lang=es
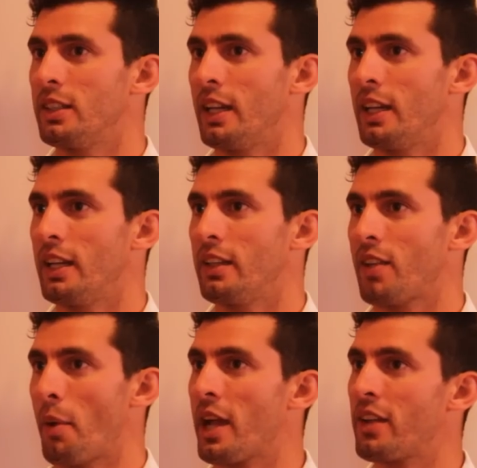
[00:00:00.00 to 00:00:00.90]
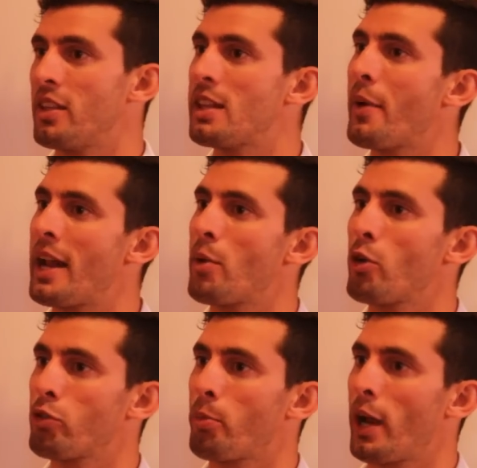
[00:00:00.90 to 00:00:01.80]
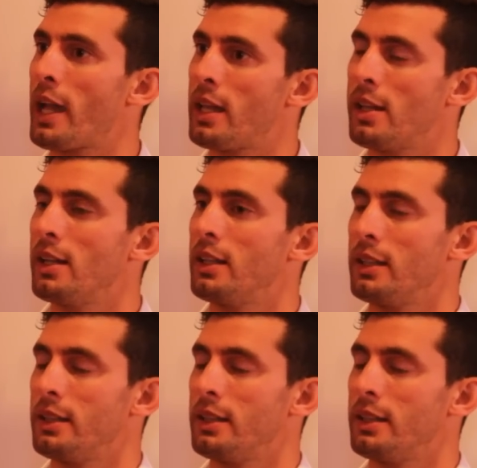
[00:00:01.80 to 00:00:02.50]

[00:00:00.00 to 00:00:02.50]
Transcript: eh, sabía que si estaba nervioso por ahí